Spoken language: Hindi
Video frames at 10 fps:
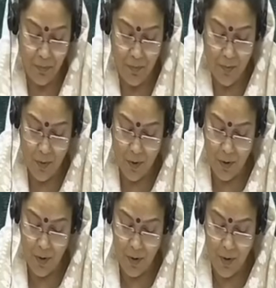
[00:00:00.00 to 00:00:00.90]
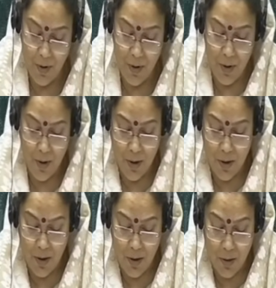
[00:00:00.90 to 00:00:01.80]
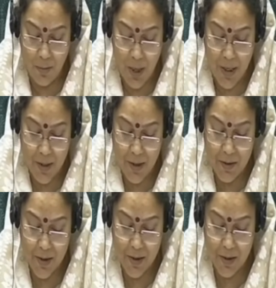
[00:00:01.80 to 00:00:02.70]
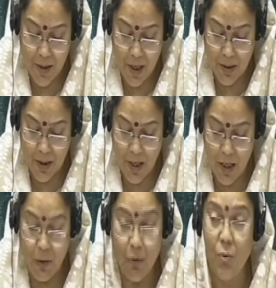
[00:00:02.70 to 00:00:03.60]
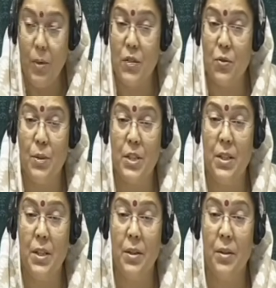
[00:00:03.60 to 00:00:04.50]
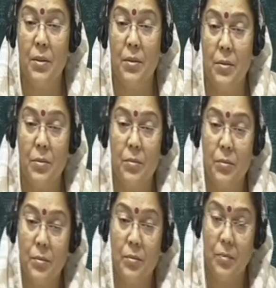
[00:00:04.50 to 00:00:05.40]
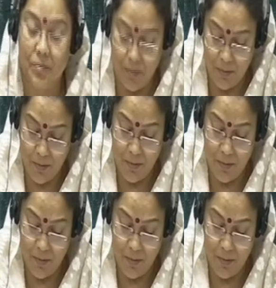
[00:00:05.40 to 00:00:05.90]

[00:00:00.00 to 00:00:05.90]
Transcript: के तहत क्षेत्रवासियों से किए गए वादों को सदन के पटल पर जोरदार तरीके से रखा ताकि